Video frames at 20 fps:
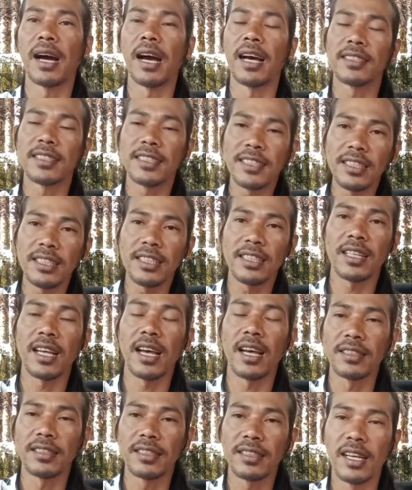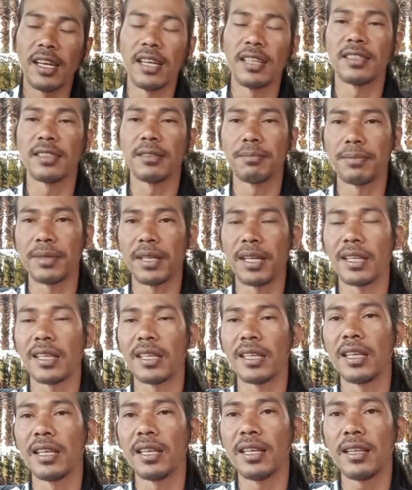masih saja
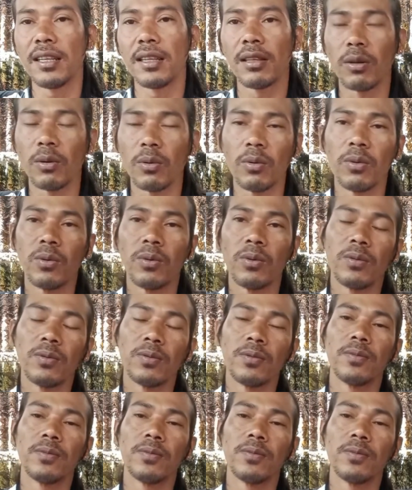seperti itu.